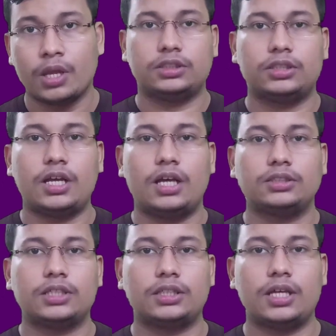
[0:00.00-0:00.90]
जितना
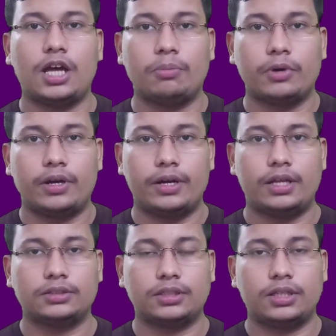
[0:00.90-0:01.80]
ज़्यादा आप करेक्ट
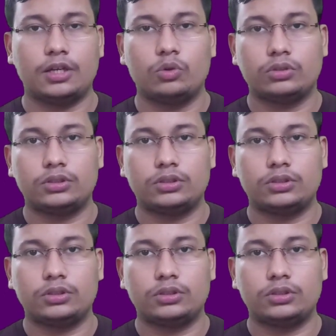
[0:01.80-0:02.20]
आंसर देंगे